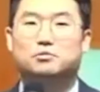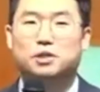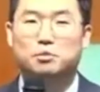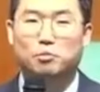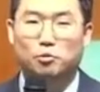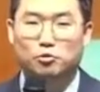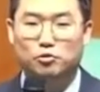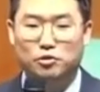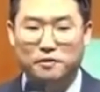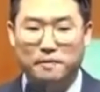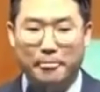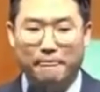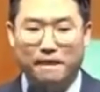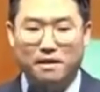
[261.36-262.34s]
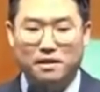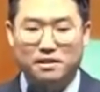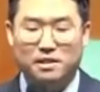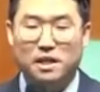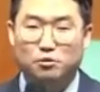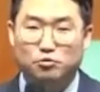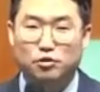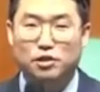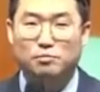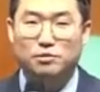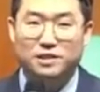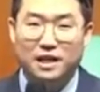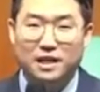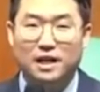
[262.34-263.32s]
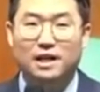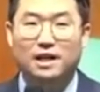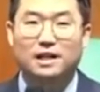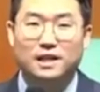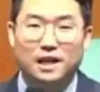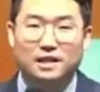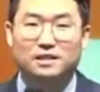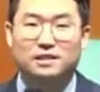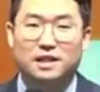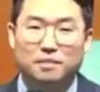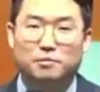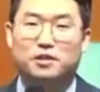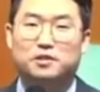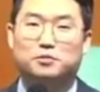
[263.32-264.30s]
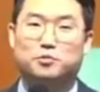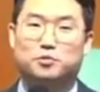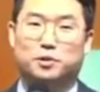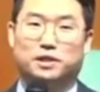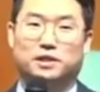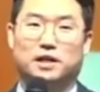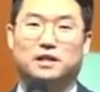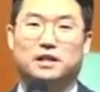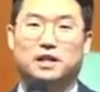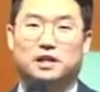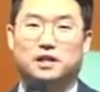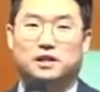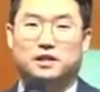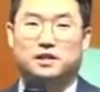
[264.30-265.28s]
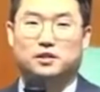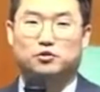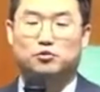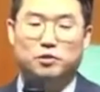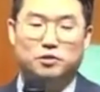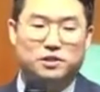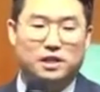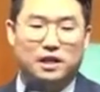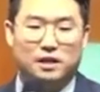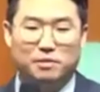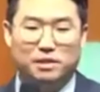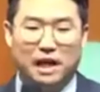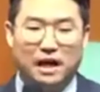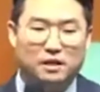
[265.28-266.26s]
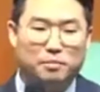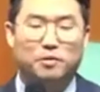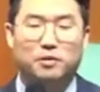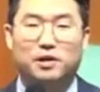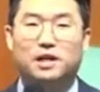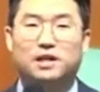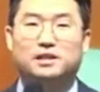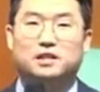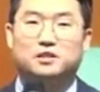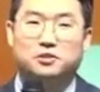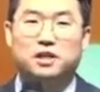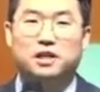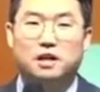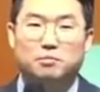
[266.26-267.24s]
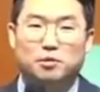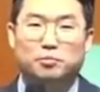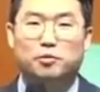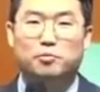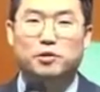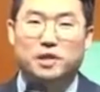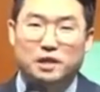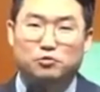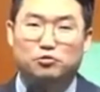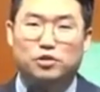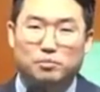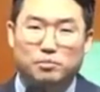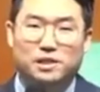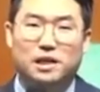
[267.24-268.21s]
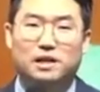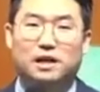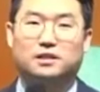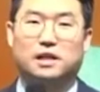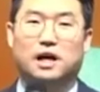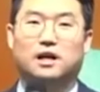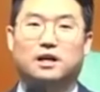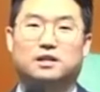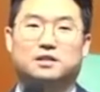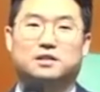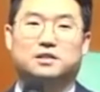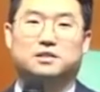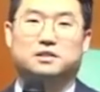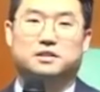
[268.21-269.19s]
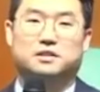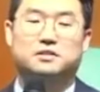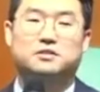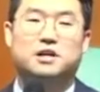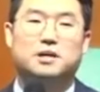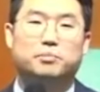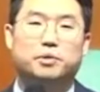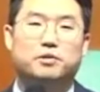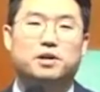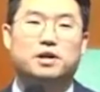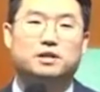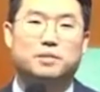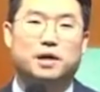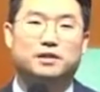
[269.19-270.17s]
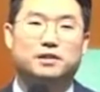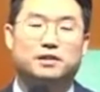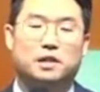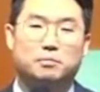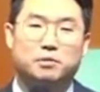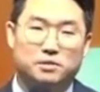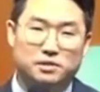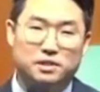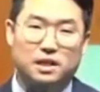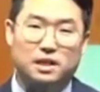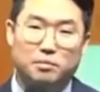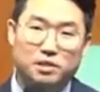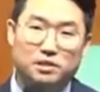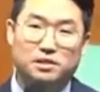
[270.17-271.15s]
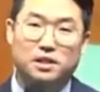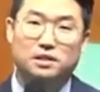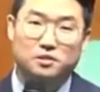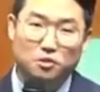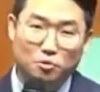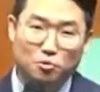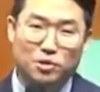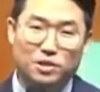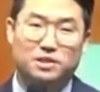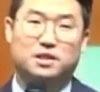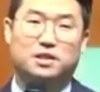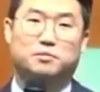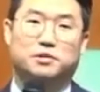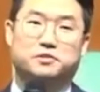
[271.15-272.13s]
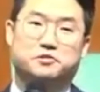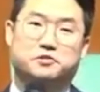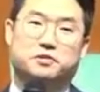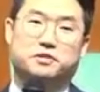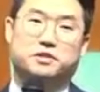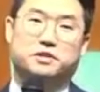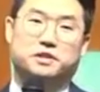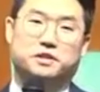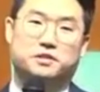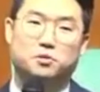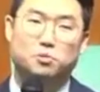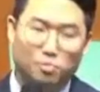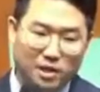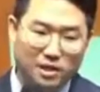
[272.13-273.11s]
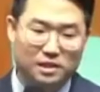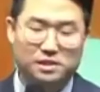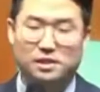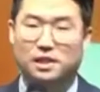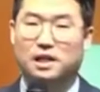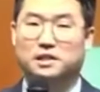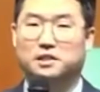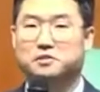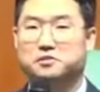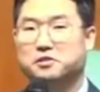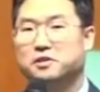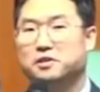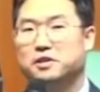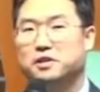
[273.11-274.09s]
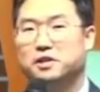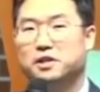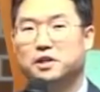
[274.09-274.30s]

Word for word: 우리 모두는 예수님을 생각하게 하는 사람이 됐으면 좋겠다. 주변 사람이 나를 평가할 때 저 사람을 보면 예수님이 생각나. 그러한 평가를 받는다면 그 사람의 인생은 성공한 사람이겠죠. 성공한 인생 아니겠어요?